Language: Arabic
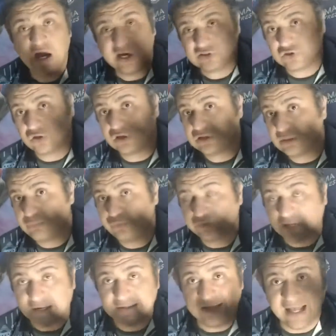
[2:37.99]
عشان خاطر
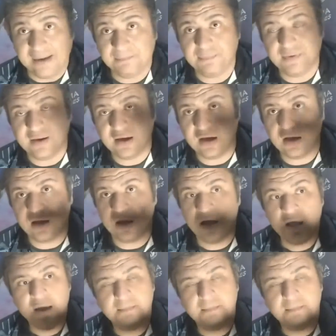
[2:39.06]
مفترض يلعب آه،